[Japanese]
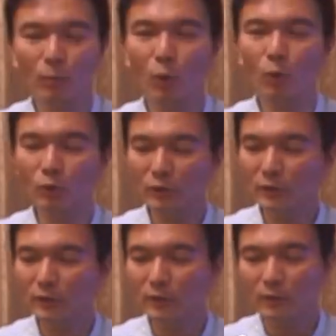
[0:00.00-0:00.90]
も
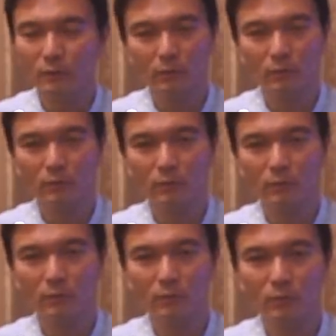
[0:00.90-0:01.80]

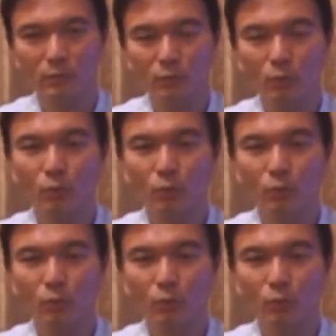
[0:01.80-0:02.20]
うーん